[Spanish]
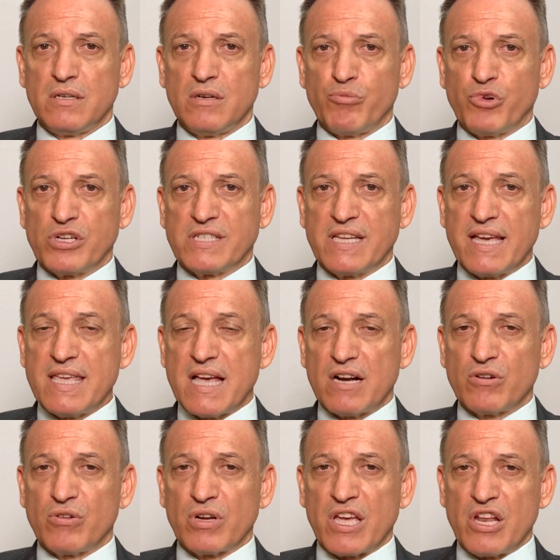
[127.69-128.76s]
pues si hay
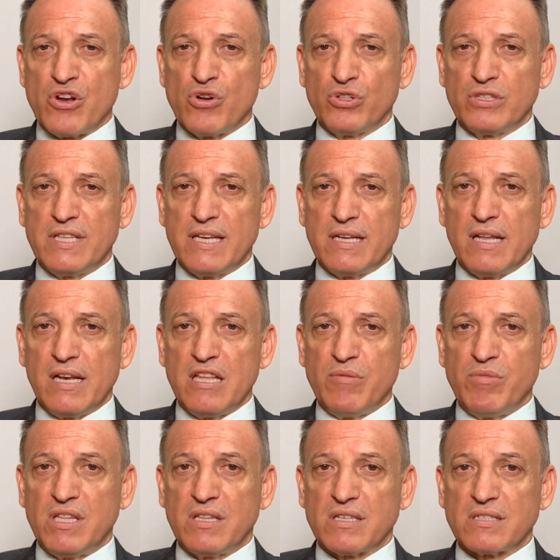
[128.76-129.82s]
algo que no tiene
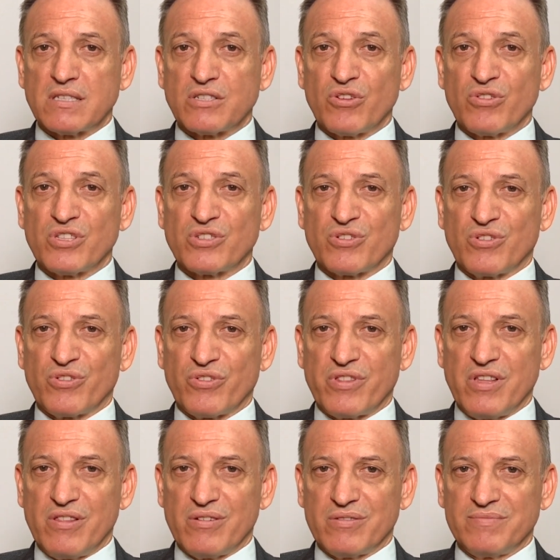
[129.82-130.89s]
límites es lo
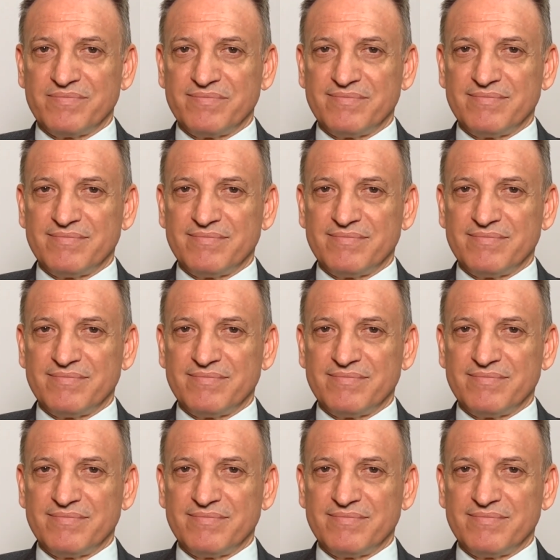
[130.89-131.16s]
desconocido,